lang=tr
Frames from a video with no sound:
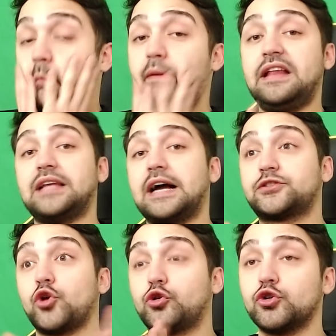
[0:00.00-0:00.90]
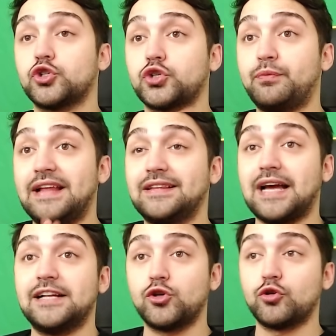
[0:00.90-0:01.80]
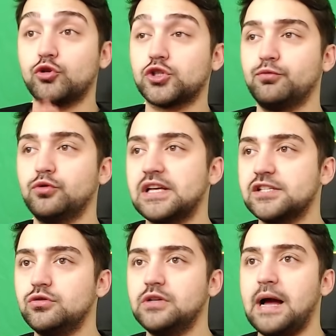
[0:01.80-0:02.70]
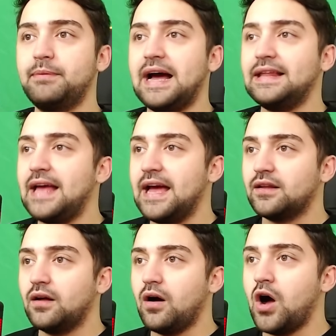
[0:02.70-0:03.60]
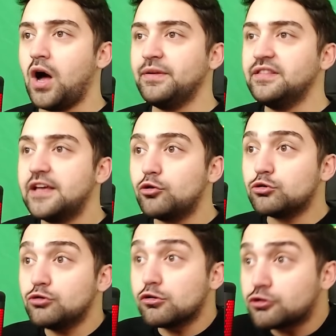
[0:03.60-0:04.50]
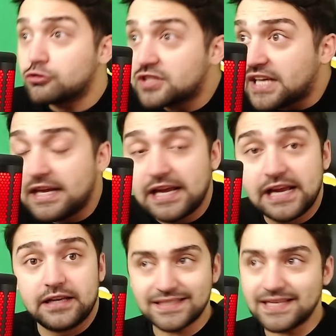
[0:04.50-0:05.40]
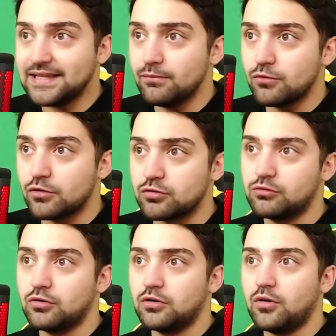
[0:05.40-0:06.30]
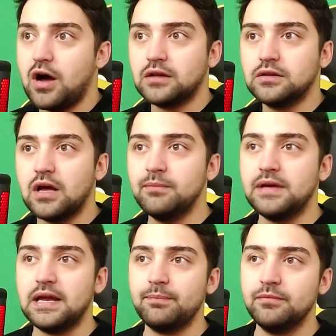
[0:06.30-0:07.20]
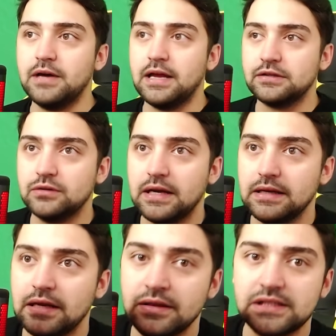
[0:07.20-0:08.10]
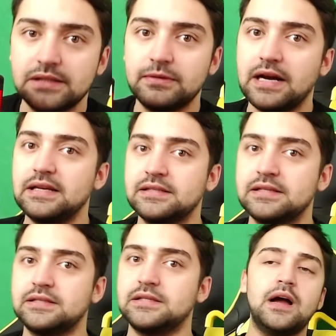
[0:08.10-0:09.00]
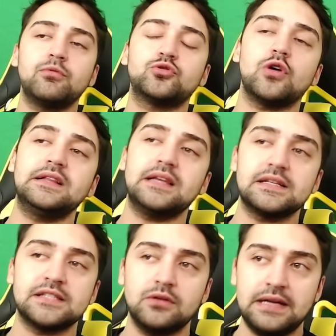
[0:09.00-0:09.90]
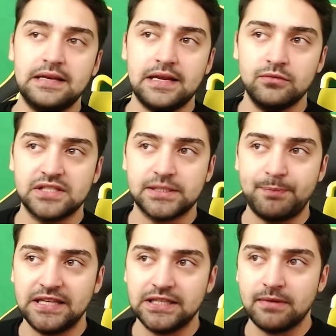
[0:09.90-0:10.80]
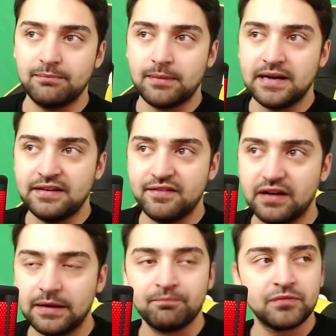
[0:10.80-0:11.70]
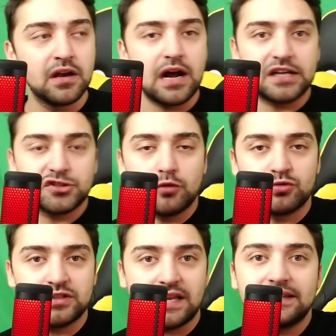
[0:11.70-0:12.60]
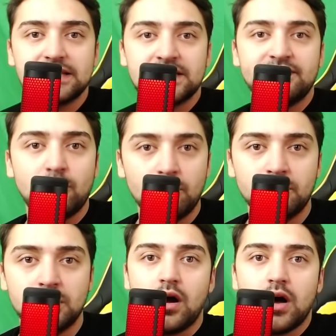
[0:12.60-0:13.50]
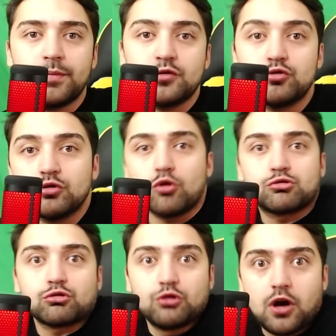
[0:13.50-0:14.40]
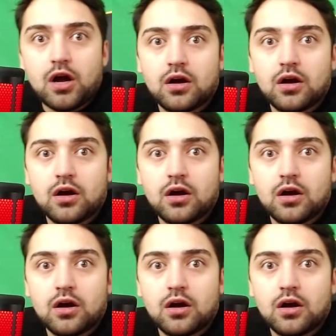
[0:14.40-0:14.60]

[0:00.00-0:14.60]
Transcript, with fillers: Mental çöküş, mental çöküş. Bu nasıl rüya birader? Abi niye yüzüne osurdu seni? Gerçekten mi osurdu? Allah'ım yarabbim ya Resulallah. Nasıl bir ailesiniz siz? Ya bu çok enteresan olaylar bunlar. Spiderman man babaannem var. Karşı komşu Zela teyze Venom. Abisi yüzünü osuruyor.